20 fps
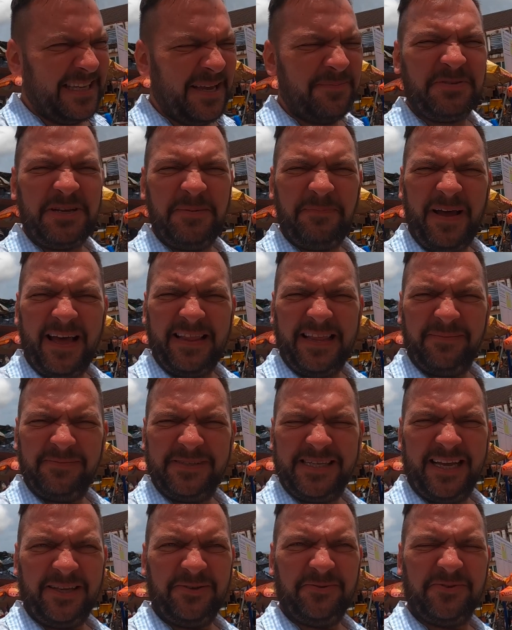nie przepadam
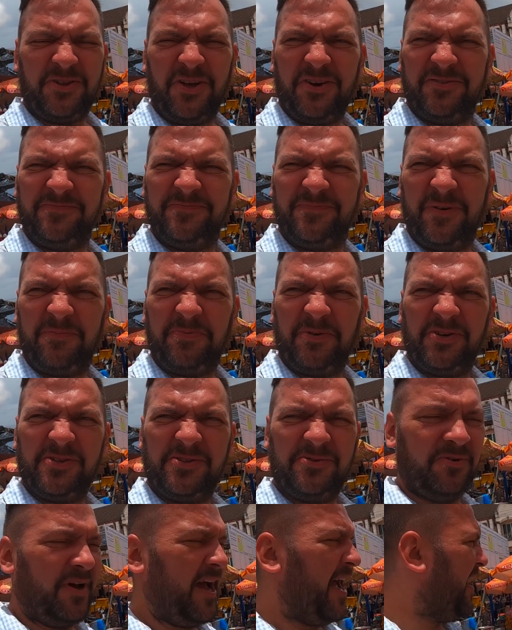za nią, no po
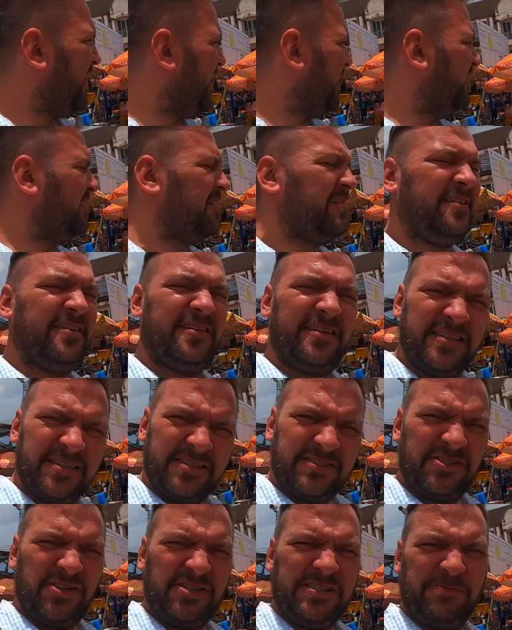prostu, ale
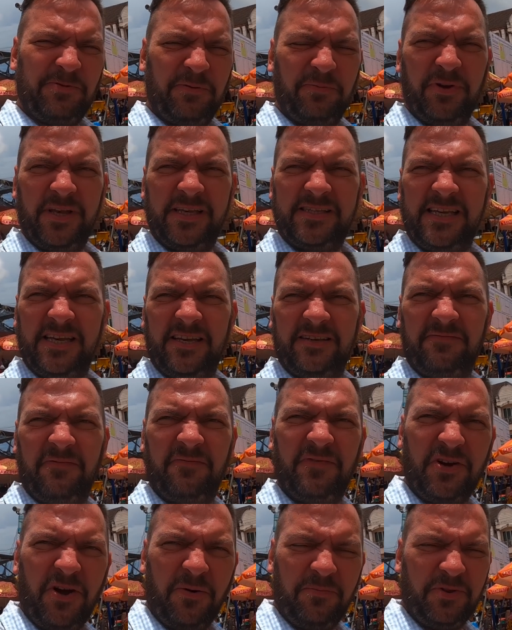coś spróbuję z niej
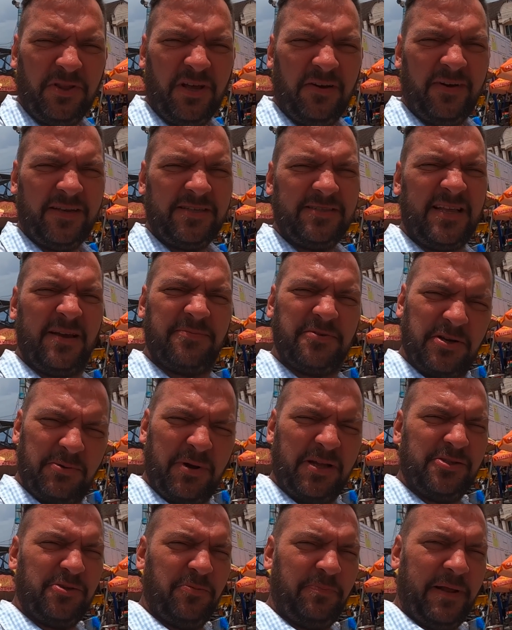wykombinować. Na
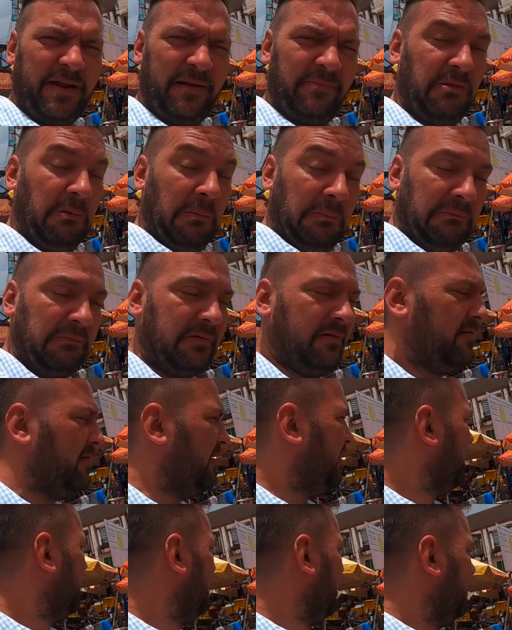przykład zupę rybną.
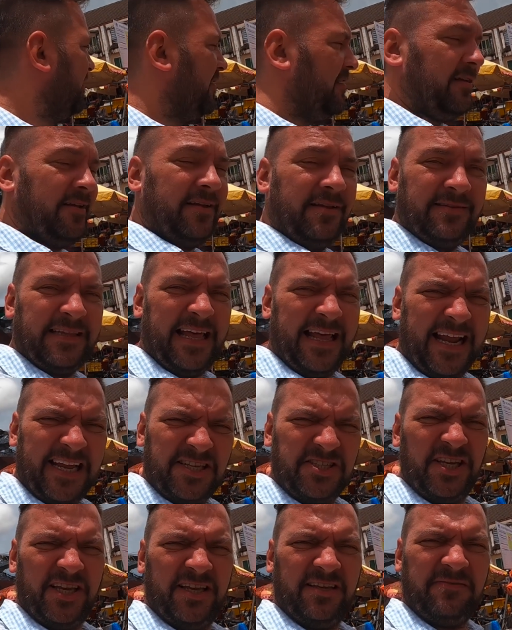Na
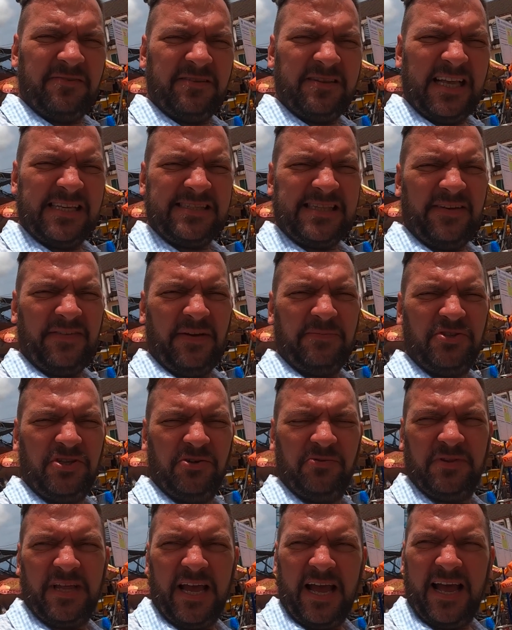razie nastawiam
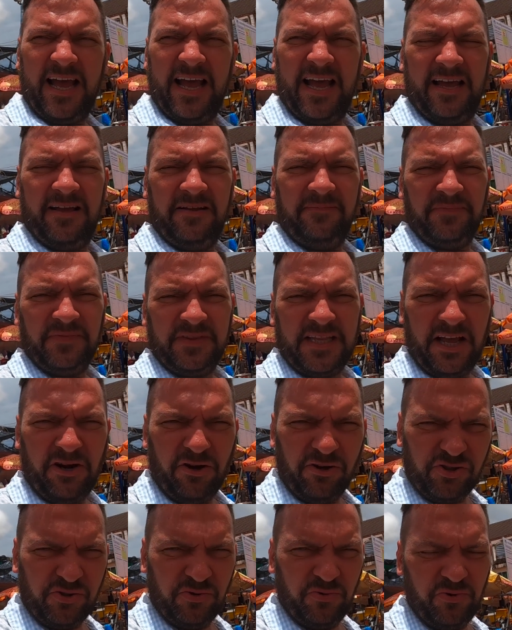się na, na
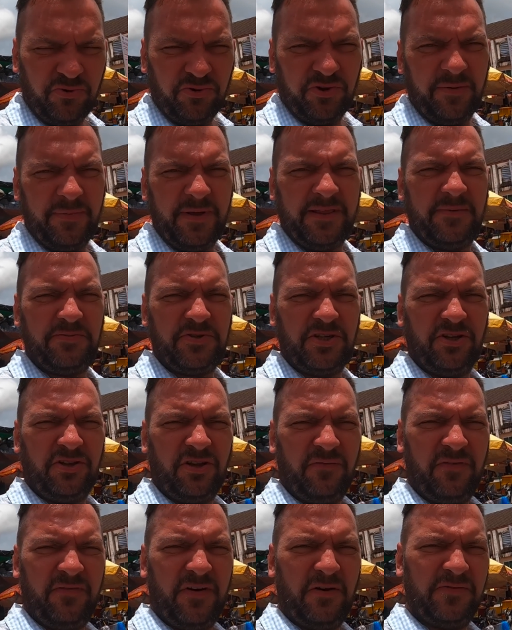rosół, który będę
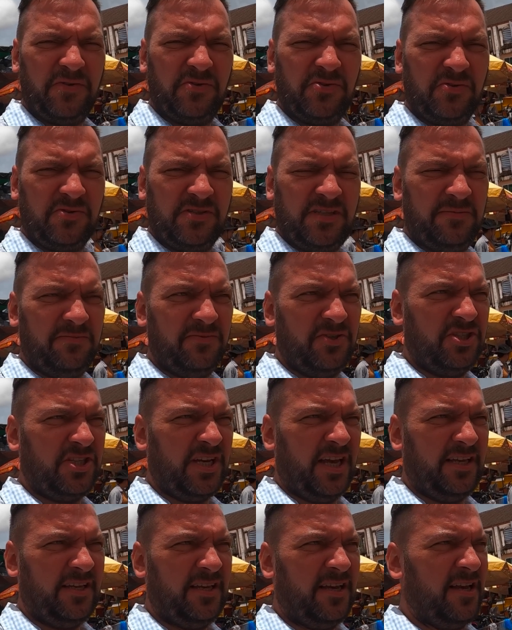przygotowywał w związku z tym
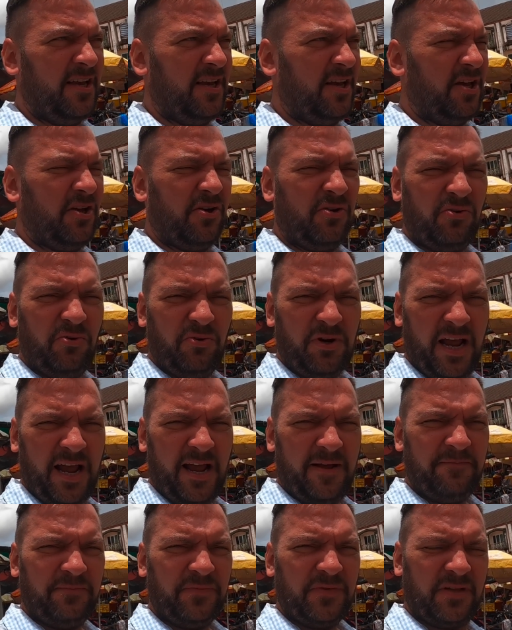dzisiaj
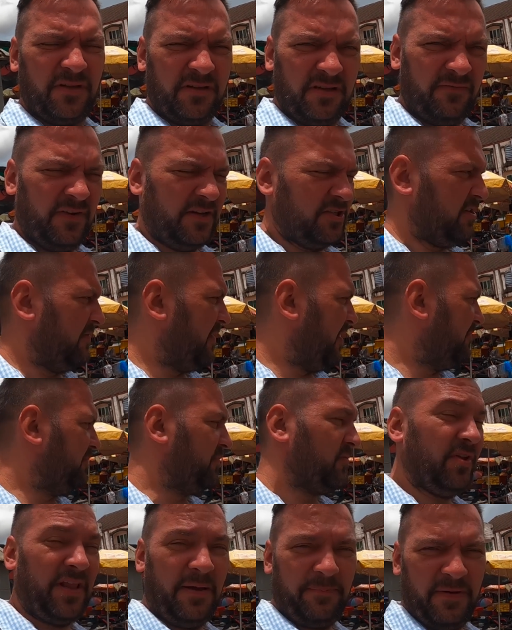kura i warzywa.
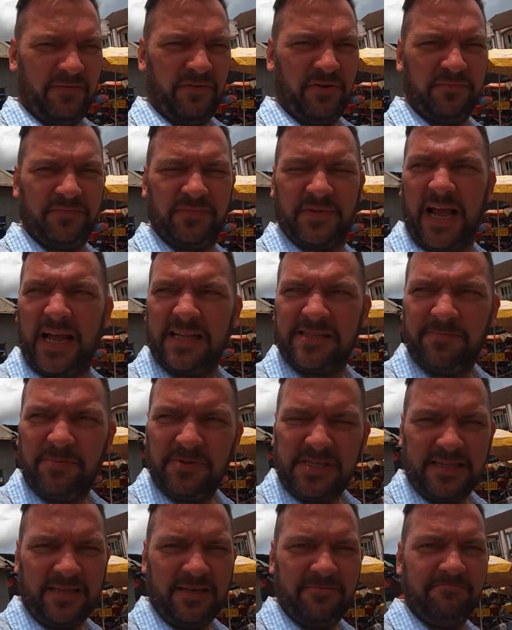To na pewno. A co
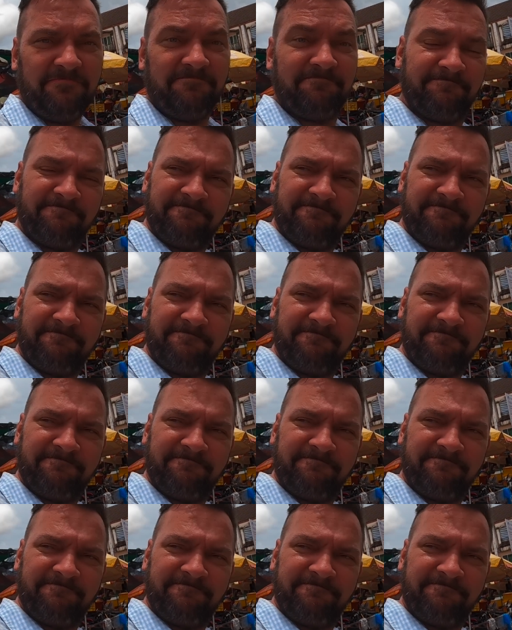poza tym?